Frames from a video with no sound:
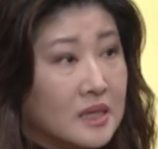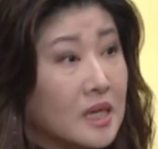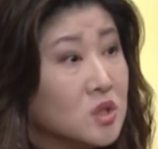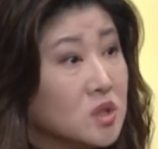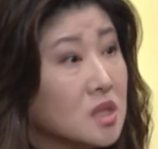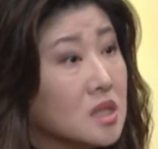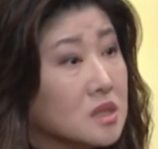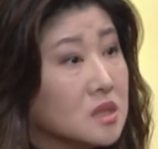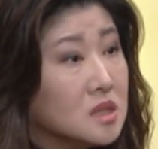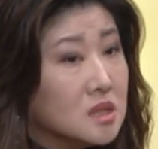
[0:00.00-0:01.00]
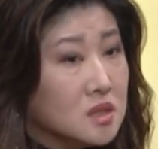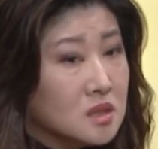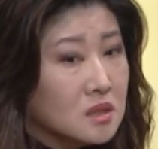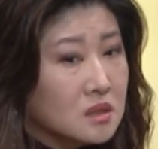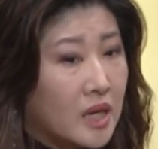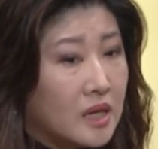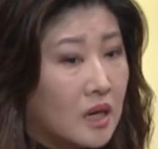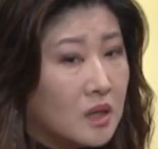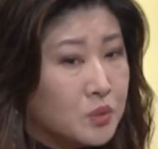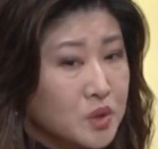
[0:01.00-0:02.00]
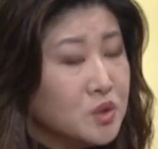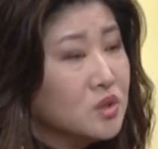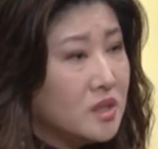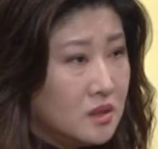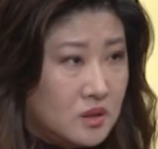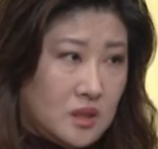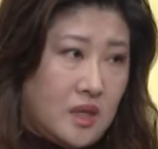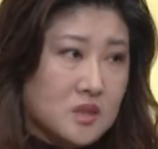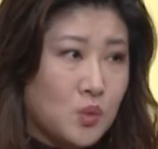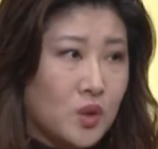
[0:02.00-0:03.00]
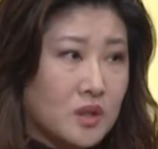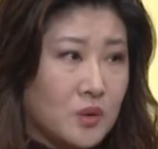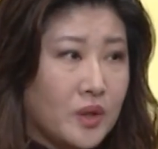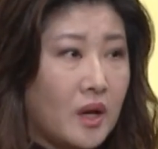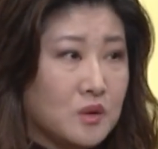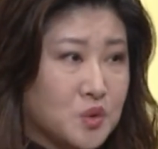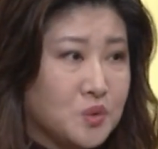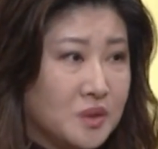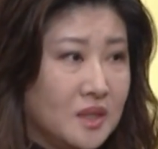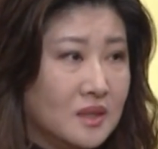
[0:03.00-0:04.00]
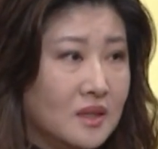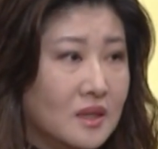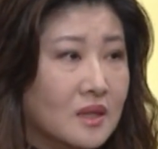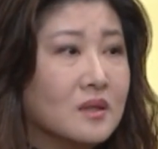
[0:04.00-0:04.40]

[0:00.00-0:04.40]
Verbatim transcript: 但是这个其实Regional Center 的 case worker 会告诉你，他们应该都